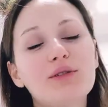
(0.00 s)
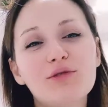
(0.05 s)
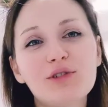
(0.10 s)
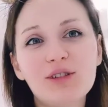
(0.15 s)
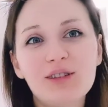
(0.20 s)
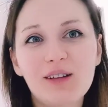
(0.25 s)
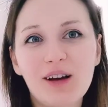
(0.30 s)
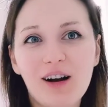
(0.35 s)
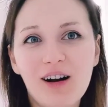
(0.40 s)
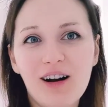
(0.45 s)

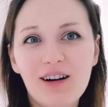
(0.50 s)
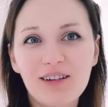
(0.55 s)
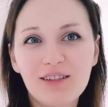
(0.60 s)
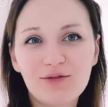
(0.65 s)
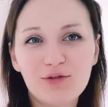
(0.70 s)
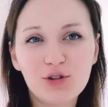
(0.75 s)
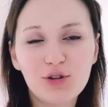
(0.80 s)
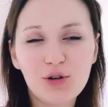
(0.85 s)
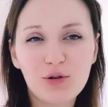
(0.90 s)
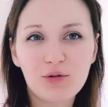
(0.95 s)
Вот, такая,
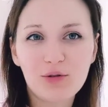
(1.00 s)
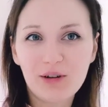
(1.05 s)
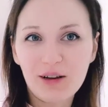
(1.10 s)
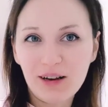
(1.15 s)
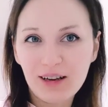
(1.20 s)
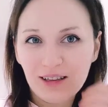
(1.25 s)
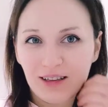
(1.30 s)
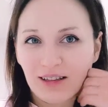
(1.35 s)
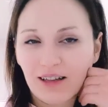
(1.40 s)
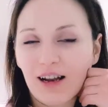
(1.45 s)
вот такой
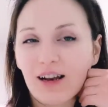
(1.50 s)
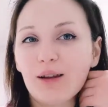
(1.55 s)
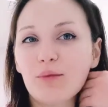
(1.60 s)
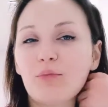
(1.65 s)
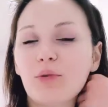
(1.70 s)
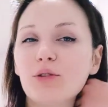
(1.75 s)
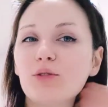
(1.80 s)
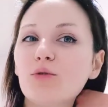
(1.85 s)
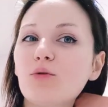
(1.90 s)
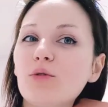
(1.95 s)
оригинальный
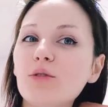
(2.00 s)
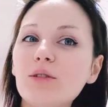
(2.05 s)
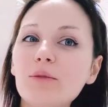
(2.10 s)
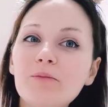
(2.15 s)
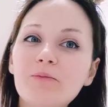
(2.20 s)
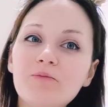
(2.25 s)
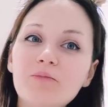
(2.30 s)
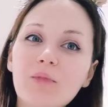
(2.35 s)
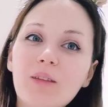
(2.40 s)
подход.